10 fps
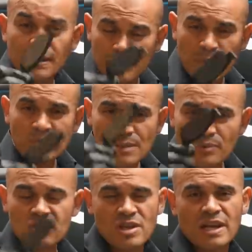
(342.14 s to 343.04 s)
Vamos a
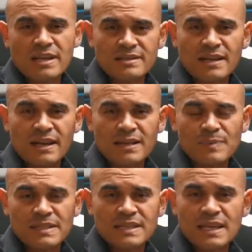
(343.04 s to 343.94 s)
proceder a instalar las
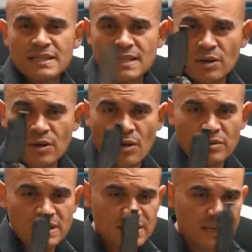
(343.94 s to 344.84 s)
pastillas y lo que
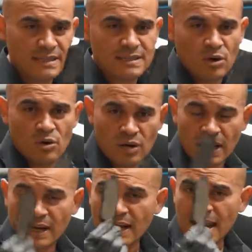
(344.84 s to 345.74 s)
vamos a hacer es
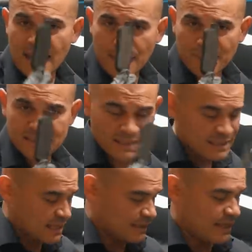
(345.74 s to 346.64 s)
colocar la
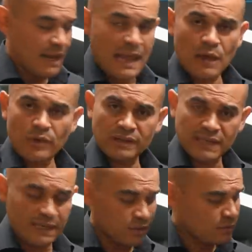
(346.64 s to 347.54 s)
pastilla del lado
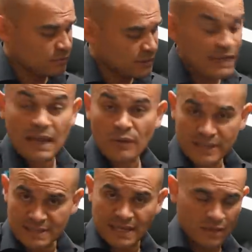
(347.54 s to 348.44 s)
interno, del lado
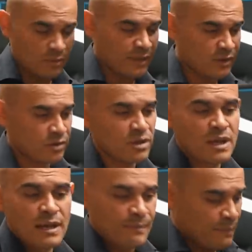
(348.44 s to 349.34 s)
externo, perdón,
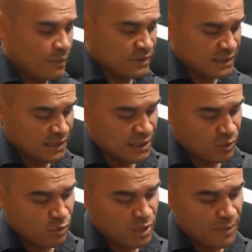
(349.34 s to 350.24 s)
vamos a tener
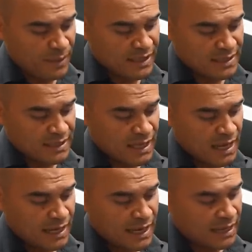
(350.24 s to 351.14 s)
una piecita
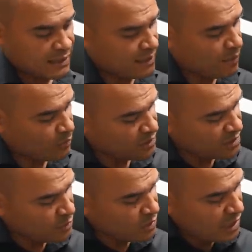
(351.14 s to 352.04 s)
acá que vamos a
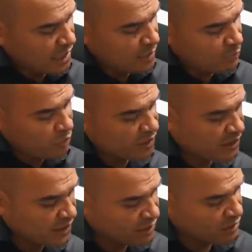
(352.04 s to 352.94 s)
asegurar al borde
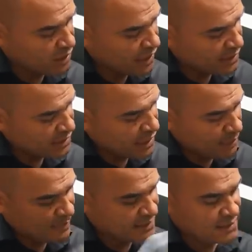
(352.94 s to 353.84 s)
interior de, la
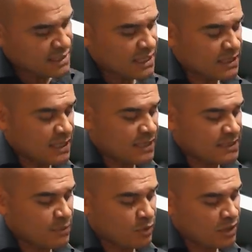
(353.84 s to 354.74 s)
pastilla de
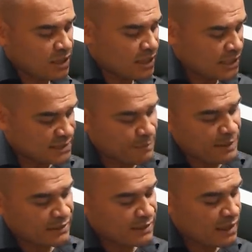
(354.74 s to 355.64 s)
esta, de esta
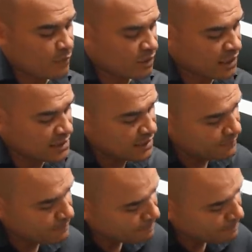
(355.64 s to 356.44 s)
parte de la mordaza.